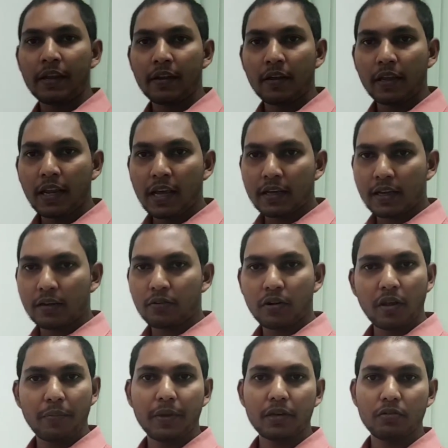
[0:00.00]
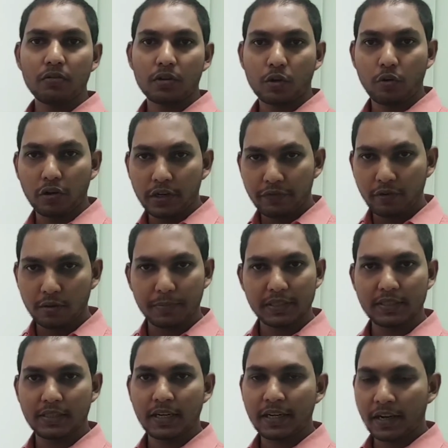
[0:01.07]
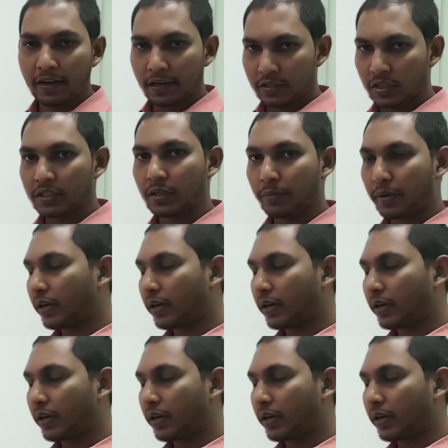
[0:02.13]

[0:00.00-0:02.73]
అండ్ ఇలా కాకుండా మీకు ట్వంటీ ఫోర్ పర్సెంట్ అని ఇంట్రెస్ట్ రేట్